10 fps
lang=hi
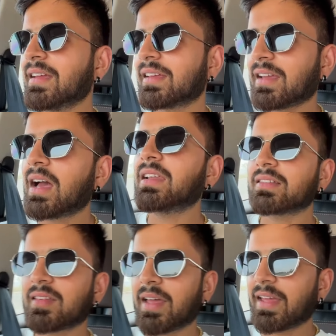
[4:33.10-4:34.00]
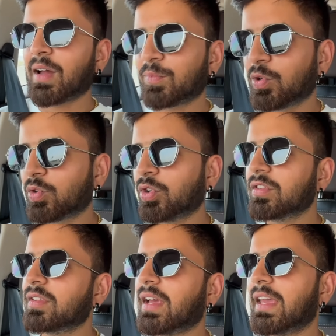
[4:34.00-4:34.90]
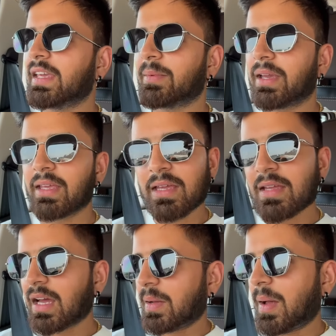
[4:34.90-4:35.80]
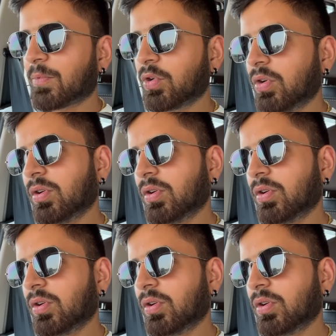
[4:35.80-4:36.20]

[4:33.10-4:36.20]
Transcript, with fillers: क्या लगता है आपको कौन सी आएगी भाई आपको